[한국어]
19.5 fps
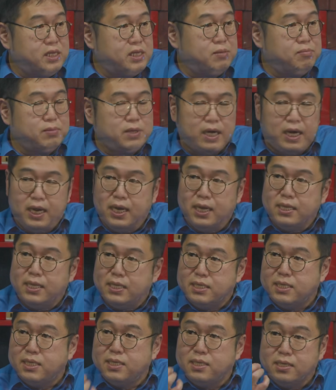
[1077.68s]
지금
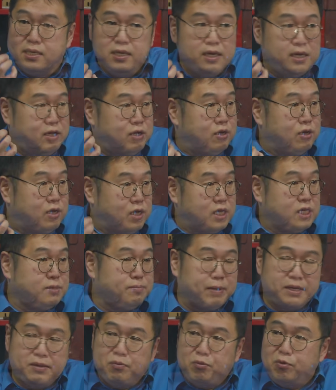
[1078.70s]
하나씩
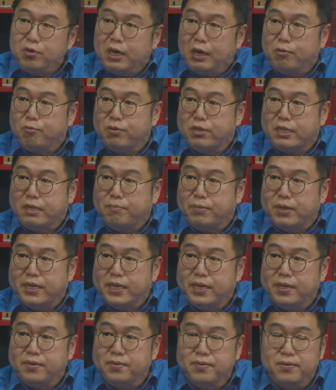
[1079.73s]
스마트폰을 갖고 있단
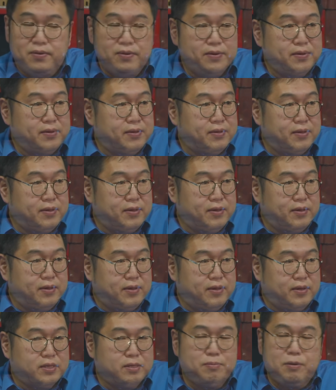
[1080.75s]
말이에요.
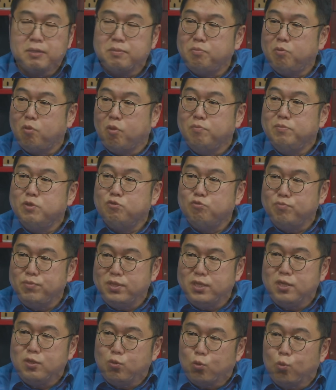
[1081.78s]
스마트폰 없는
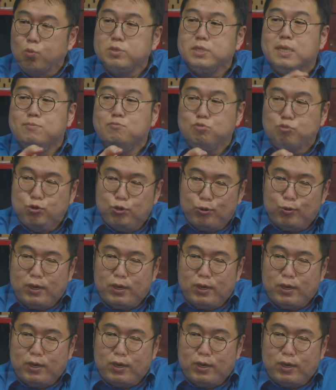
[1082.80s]
국민들은 동사무소